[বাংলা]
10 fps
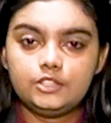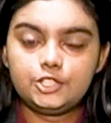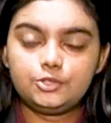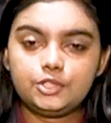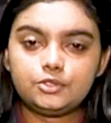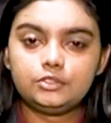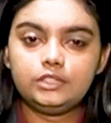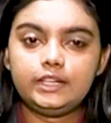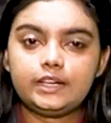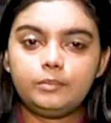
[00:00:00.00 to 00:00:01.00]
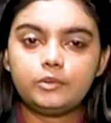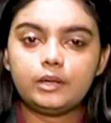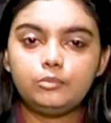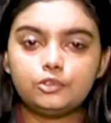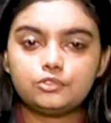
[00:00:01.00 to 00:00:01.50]
শিশু কিশোরদের
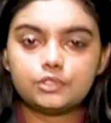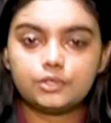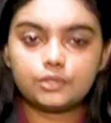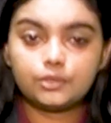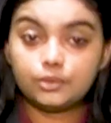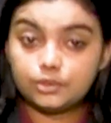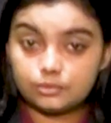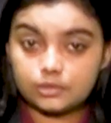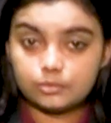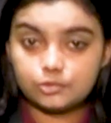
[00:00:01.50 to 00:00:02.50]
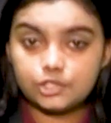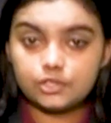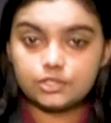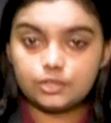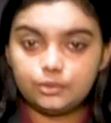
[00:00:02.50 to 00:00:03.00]
লেখাপড়ায় মনোযোগী করে গড়ে তুলতে
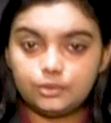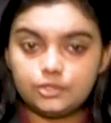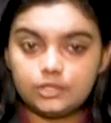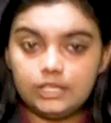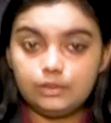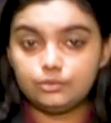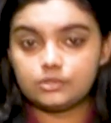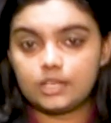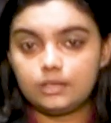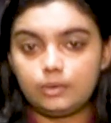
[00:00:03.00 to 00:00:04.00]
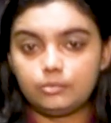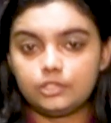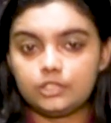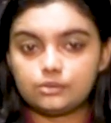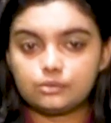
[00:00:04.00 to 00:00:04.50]
মুন্সীগঞ্জের লৌহজঙ্গে ইউনুস খান
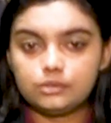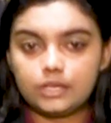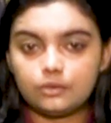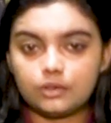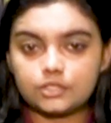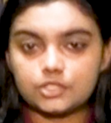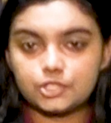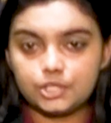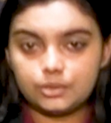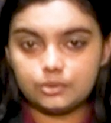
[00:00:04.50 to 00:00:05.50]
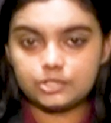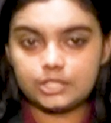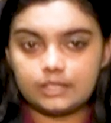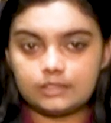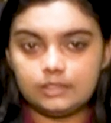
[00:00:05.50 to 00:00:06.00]
মেমোরিয়াল স্কুল অ্যান্ড কলেজের শিক্ষক
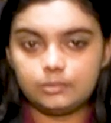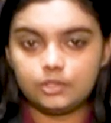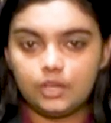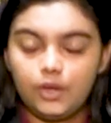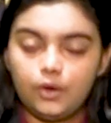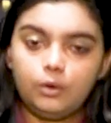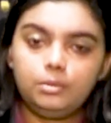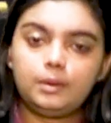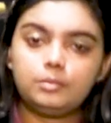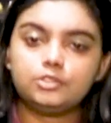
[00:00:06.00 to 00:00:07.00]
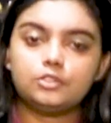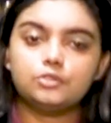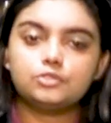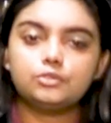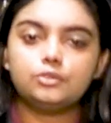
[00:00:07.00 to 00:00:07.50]
শিক্ষার্থী এবং
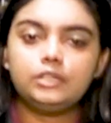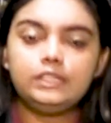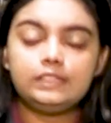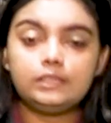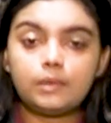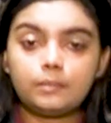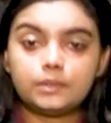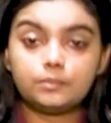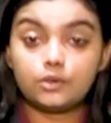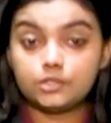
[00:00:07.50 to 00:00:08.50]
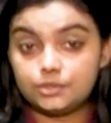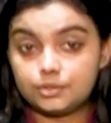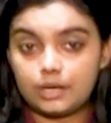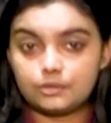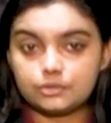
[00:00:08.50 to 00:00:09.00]
অভিভাবকদের অংশগ্রহণে দিনব্যাপী
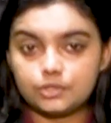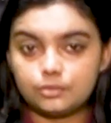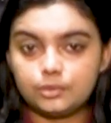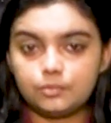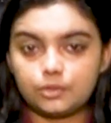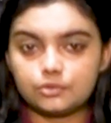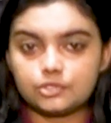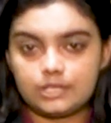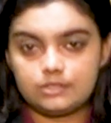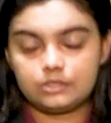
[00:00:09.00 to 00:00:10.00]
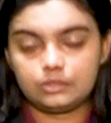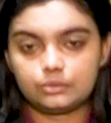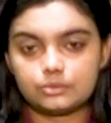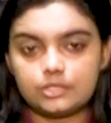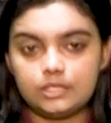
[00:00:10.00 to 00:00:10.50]
বর্ণাঢ্য আয়োজনে নবীনবরণ
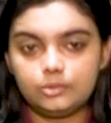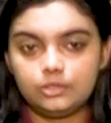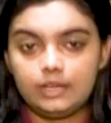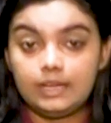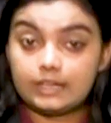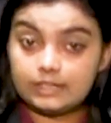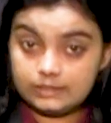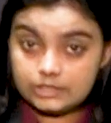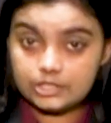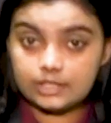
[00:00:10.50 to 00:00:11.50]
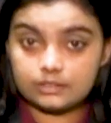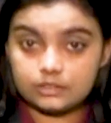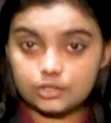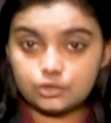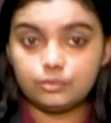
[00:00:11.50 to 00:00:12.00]
সাংস্কৃতিক অনুষ্ঠান এবং কৃতি
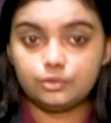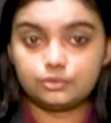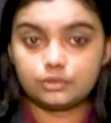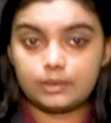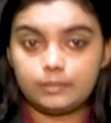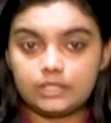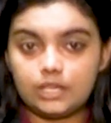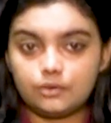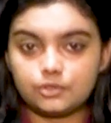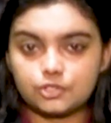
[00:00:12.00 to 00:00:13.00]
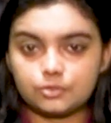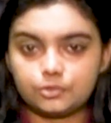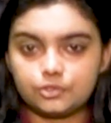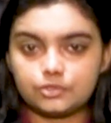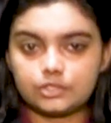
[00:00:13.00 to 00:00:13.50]
শিক্ষার্থীদের সংবর্ধনা মেধা
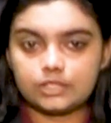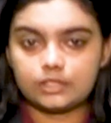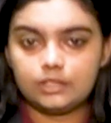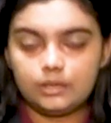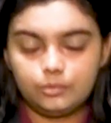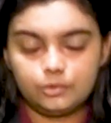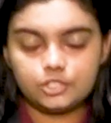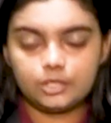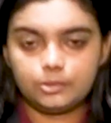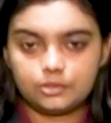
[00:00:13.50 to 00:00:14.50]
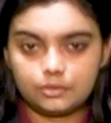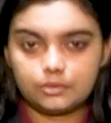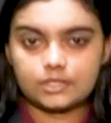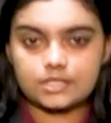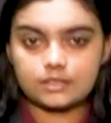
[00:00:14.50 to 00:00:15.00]
অন্বেষণ প্রতিযোগিতার পুরস্কার
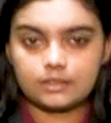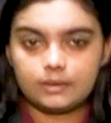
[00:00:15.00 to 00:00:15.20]
বিতরণ করেছে